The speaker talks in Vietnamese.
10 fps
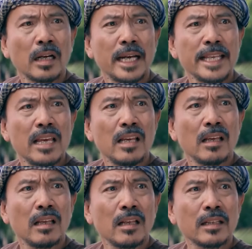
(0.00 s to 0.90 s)
cái gì
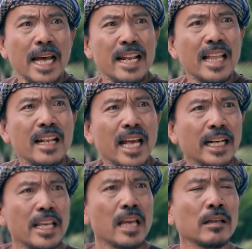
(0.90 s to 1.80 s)
thành thành thành
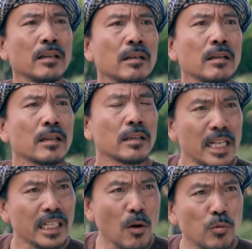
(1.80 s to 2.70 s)
cái gì
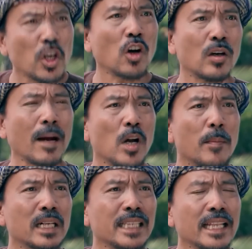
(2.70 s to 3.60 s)
Tía đã không cho con gặp nó
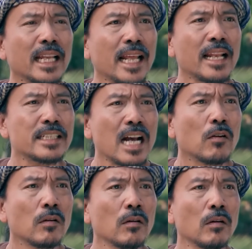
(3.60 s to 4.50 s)
mà cứ thành thành thành là sao